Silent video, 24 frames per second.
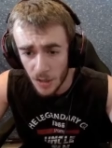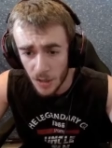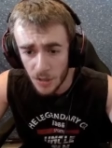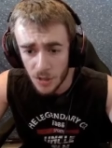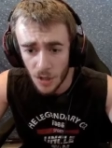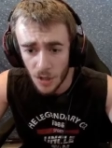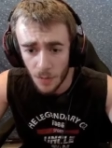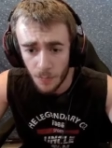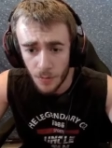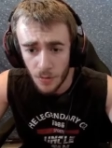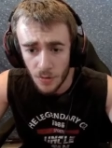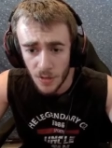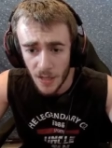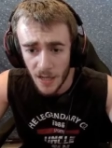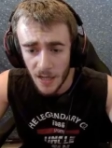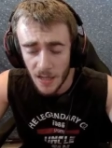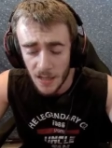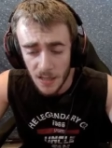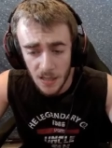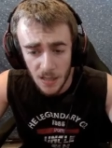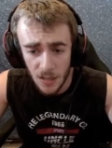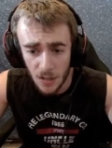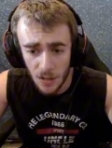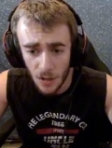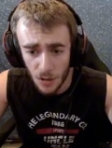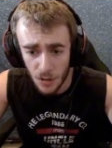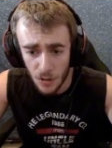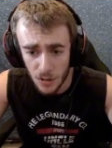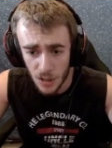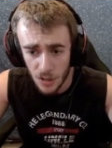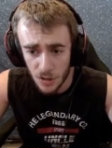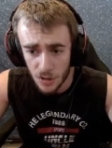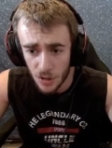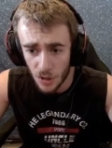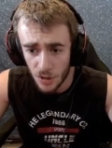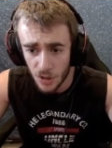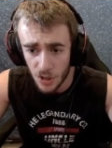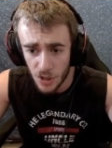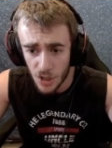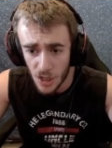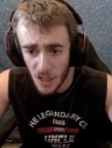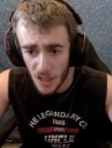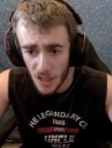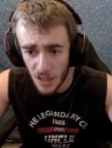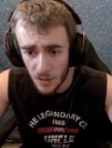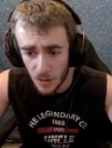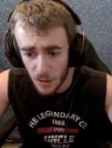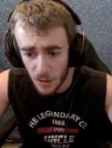so più neanche io cosa sto
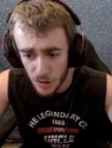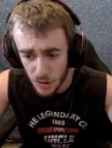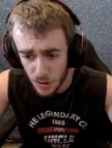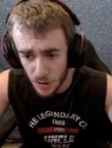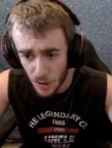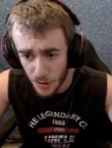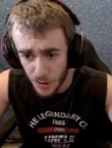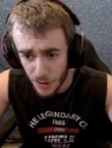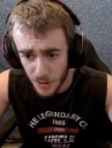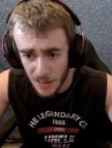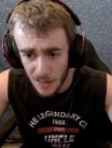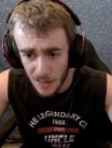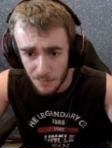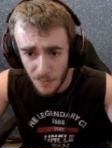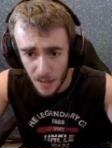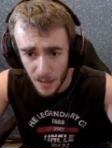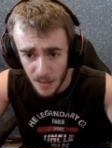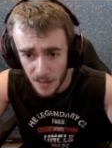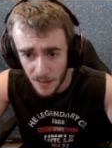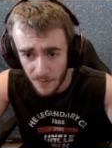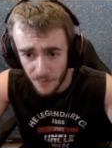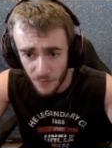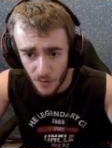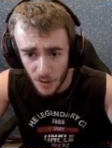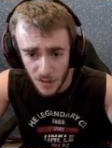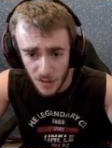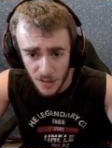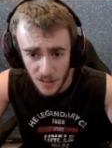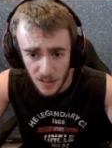dicendo, sono totalmente fuori di